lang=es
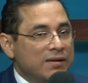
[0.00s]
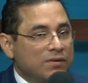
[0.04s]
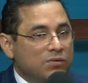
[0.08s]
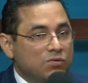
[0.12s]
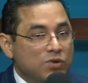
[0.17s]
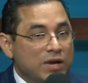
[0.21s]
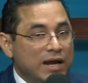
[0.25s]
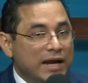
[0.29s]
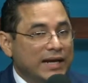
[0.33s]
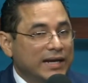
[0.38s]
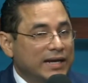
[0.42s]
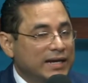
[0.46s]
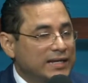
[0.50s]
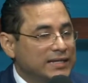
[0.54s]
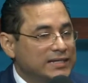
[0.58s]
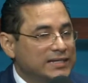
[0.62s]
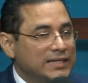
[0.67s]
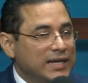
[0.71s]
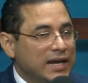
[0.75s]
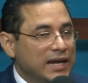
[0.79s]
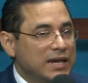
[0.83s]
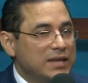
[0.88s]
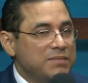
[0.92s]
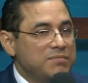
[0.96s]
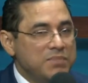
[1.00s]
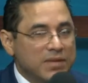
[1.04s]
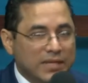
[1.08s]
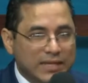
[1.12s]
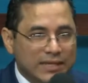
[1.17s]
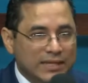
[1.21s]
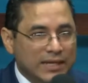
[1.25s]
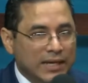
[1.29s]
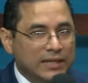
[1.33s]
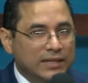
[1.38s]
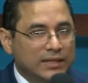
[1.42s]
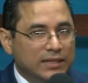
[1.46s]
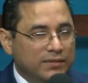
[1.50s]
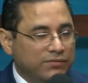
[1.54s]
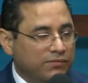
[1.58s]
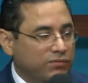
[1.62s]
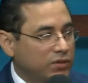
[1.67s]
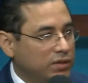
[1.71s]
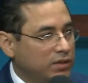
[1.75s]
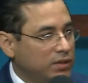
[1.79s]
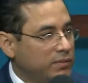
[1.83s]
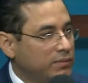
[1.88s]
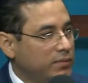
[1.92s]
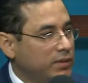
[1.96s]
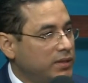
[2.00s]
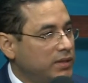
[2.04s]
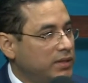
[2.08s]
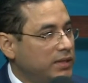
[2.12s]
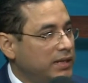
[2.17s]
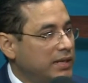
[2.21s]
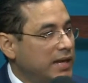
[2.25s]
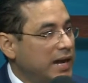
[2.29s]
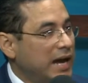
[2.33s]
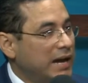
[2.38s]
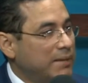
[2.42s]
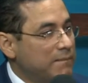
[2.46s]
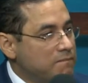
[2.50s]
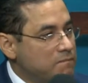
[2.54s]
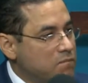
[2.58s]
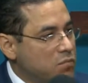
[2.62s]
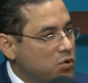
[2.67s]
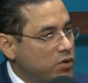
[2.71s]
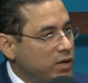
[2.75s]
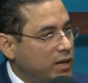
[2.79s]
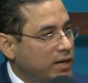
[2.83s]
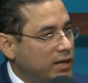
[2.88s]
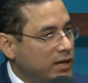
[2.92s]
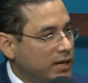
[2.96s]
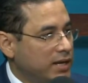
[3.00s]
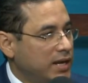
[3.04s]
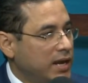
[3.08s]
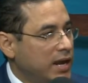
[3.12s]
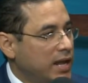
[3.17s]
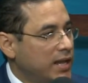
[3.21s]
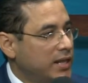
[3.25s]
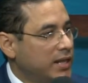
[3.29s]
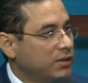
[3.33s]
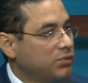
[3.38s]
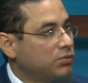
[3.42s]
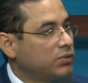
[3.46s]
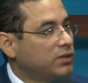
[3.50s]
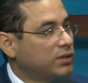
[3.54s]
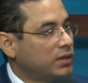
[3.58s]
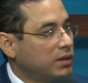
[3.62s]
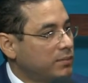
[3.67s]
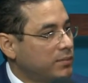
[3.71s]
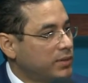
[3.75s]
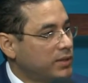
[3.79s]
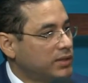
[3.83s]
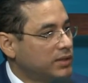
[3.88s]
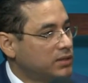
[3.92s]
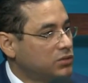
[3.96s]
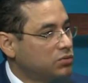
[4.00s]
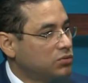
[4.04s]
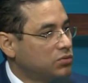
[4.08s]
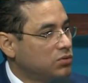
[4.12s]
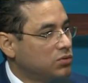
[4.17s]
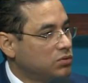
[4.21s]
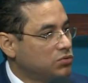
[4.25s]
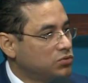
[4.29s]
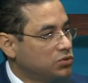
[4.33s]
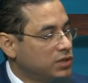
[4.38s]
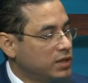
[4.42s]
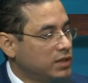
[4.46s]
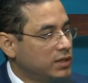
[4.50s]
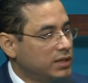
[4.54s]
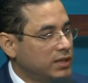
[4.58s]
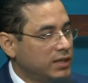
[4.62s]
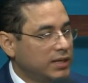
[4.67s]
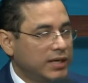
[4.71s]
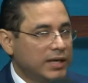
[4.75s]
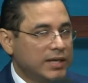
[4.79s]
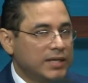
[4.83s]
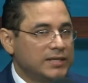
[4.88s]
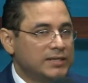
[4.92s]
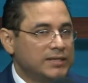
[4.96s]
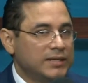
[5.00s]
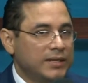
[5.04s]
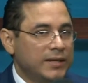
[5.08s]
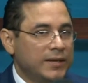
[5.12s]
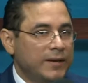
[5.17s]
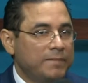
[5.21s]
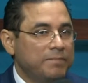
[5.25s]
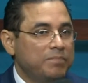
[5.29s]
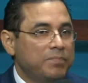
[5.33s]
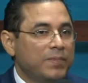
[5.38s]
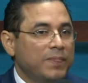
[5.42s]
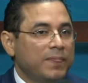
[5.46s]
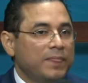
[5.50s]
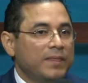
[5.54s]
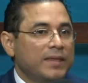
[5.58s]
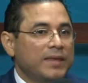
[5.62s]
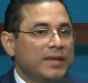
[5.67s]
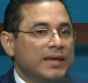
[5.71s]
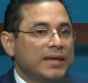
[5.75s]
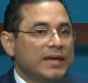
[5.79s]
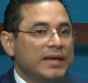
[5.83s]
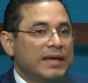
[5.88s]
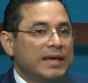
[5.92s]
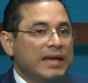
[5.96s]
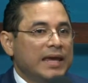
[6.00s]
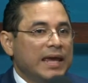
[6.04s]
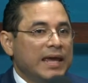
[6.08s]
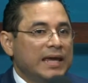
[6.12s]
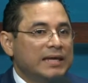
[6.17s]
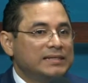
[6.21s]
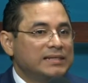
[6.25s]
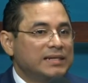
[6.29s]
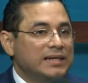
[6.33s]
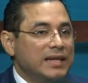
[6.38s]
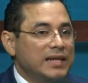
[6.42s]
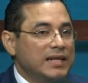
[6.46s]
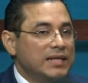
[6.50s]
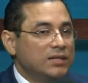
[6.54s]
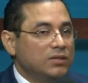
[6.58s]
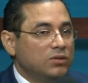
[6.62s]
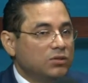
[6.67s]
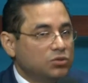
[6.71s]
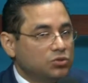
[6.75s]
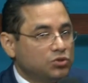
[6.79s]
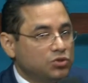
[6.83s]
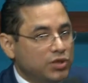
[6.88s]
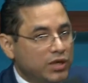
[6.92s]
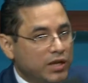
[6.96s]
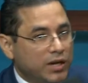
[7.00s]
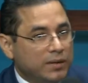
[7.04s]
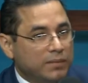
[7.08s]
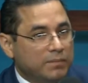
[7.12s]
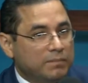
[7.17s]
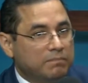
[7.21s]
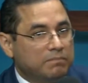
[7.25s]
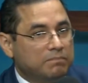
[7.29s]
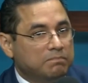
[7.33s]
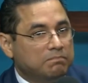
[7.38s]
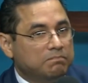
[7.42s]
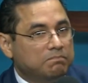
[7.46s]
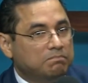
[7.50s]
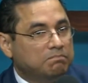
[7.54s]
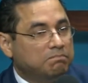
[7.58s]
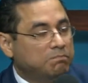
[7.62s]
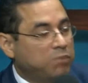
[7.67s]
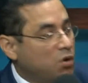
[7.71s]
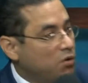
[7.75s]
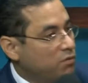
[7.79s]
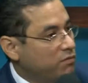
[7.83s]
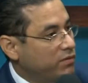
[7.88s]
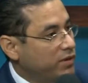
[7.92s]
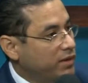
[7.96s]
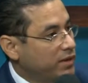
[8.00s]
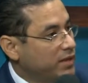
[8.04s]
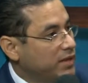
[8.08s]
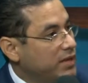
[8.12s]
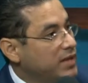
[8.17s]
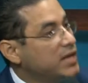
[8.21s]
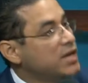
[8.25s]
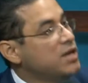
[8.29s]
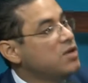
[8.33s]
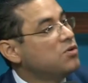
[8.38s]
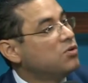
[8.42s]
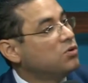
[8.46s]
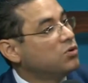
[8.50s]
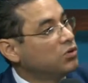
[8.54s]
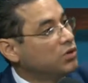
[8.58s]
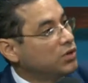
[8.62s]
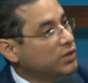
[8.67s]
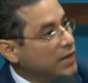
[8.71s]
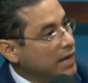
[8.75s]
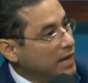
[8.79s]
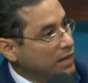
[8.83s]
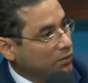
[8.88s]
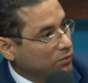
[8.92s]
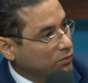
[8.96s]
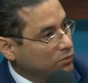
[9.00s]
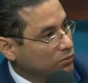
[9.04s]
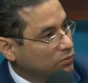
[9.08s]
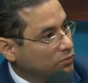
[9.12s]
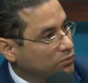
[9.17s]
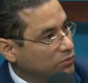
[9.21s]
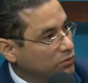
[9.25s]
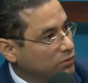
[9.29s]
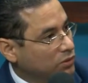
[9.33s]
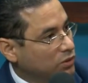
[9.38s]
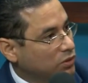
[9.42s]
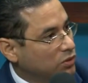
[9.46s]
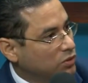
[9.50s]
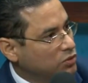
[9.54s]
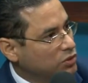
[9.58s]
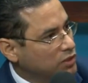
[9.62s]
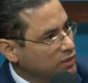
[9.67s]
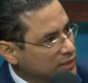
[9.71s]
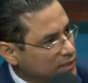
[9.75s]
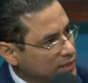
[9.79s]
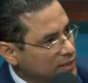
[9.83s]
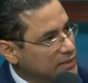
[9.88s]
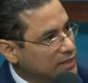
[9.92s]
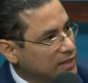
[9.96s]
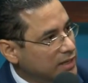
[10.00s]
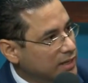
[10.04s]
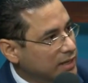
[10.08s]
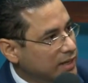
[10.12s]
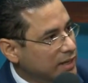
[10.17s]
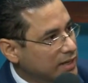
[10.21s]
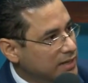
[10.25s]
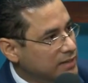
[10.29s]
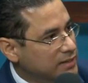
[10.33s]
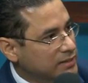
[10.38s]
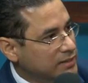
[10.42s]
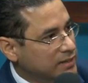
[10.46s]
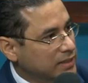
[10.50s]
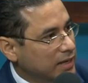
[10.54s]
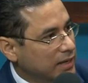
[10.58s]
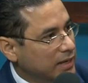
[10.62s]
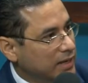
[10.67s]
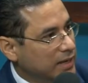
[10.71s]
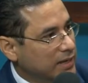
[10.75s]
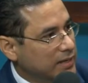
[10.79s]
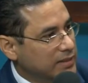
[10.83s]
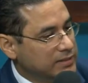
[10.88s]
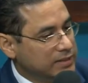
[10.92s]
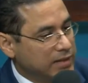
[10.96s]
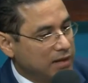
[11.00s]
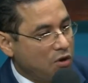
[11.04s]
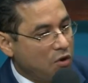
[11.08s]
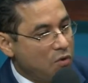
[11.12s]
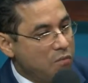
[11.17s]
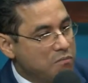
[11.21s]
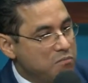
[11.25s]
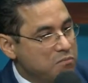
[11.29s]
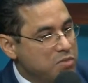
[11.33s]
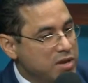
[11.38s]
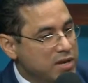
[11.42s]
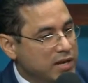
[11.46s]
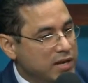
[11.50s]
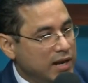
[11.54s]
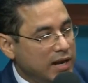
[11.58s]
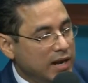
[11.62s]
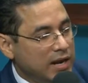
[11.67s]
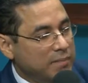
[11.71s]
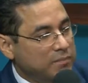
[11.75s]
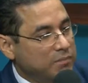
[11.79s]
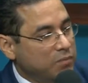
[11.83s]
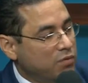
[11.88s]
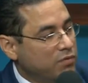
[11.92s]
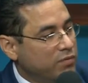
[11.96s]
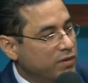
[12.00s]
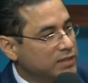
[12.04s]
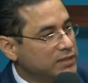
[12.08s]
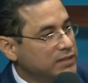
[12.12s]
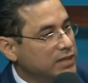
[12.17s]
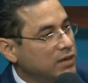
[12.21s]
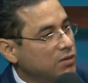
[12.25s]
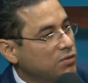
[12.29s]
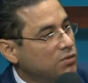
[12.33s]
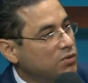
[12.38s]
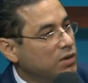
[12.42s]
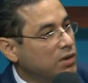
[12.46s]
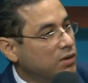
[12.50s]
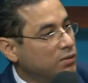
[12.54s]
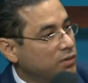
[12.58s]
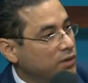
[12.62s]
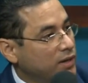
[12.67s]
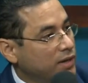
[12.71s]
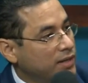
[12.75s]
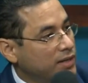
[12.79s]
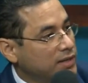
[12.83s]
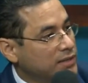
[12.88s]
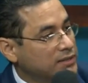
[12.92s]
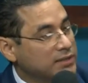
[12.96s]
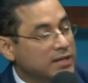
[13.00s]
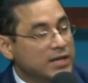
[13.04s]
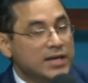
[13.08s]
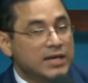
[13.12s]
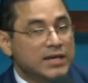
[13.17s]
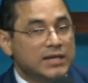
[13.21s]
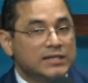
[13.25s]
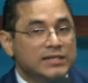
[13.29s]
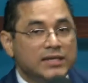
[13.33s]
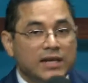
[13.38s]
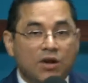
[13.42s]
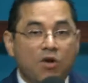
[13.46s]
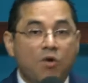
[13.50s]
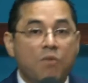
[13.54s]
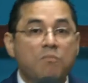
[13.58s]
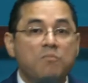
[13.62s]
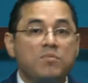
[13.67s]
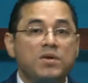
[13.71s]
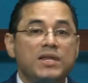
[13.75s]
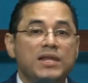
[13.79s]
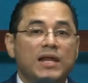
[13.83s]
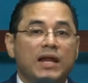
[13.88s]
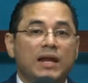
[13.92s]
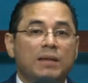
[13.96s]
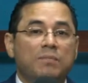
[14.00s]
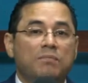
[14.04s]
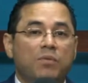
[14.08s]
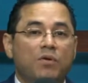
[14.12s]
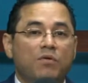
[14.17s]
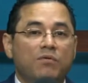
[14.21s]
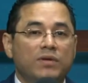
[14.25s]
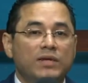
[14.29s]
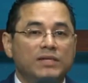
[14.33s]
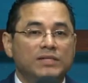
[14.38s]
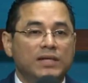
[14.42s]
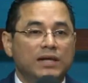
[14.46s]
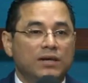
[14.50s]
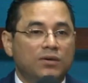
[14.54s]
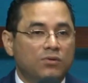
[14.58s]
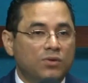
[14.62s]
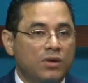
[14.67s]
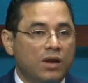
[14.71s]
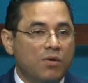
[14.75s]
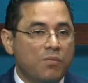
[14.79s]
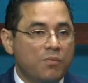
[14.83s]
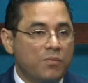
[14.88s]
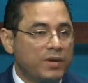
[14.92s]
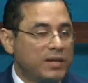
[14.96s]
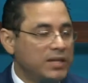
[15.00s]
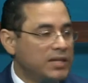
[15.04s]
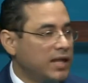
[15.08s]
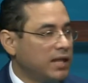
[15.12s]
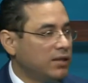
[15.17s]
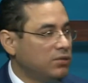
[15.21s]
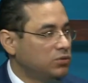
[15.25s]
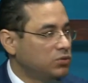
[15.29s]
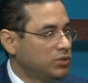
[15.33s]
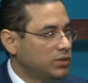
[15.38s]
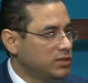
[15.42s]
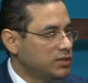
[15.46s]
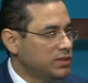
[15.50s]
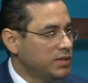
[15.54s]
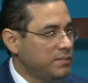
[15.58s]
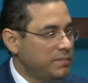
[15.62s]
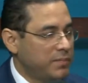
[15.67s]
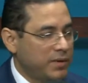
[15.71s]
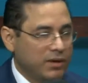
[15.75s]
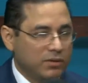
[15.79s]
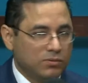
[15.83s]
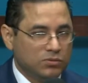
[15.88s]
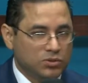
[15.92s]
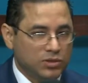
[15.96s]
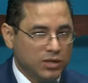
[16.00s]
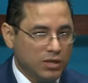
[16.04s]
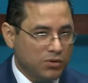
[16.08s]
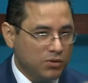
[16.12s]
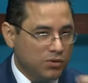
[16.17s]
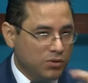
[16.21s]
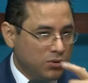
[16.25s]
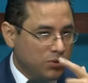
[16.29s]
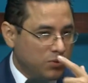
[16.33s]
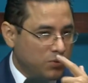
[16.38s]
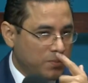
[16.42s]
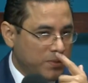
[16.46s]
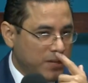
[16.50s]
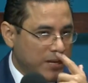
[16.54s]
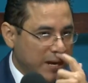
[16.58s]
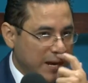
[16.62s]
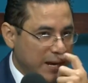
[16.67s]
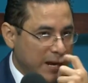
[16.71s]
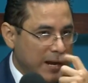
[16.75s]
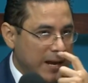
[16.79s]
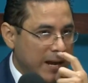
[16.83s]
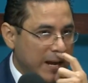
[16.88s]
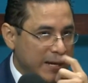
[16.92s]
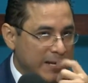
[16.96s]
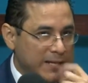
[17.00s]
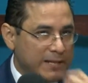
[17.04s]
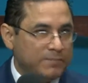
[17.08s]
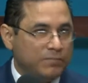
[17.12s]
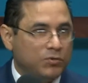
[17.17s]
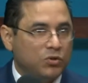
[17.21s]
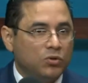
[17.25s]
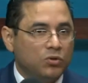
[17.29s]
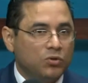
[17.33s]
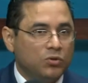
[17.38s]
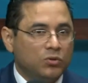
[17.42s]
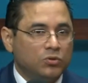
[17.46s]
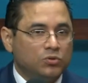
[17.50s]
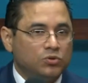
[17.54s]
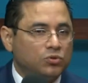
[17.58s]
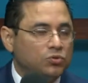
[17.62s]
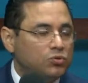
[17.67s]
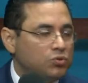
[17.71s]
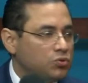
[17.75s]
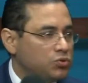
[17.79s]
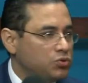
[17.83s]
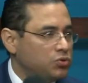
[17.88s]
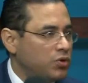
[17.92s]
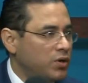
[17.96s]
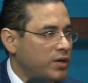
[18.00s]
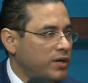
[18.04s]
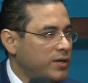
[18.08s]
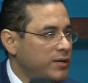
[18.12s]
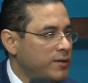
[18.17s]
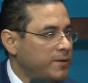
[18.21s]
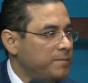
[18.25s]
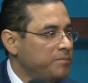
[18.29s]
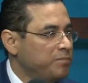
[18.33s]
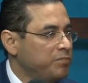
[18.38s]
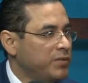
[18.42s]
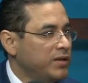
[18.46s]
una creencia limitante fuertemente, muy arraigada en nuestra mente subconsciente, que dice que es lindo ser pobre y honrado. Entonces está esa creencia que se combina la pobreza con la honradez, se combina la pobreza con la humildad. Usted siempre ha escuchado cuando miran a alguien todo sucio ahí,